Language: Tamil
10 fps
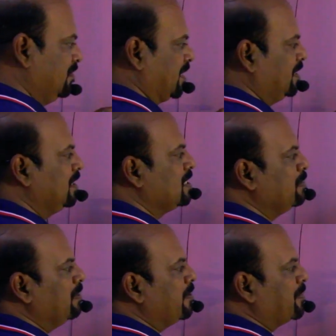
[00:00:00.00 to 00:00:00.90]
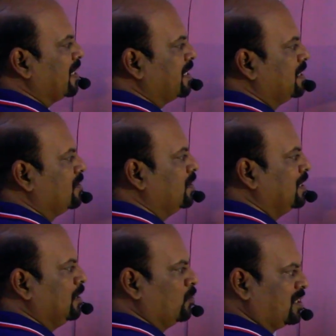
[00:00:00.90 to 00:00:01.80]
ரைட் இதை சிம்பிளிஃபை பண்ணலாம் இது
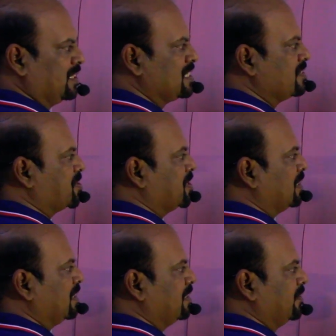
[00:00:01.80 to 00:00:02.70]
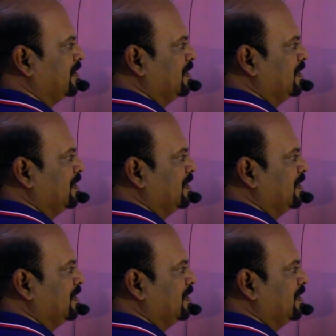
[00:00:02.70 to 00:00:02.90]
இதெல்லாம் உங்களுக்கு தெரிஞ்ச விஷயம் தான் இது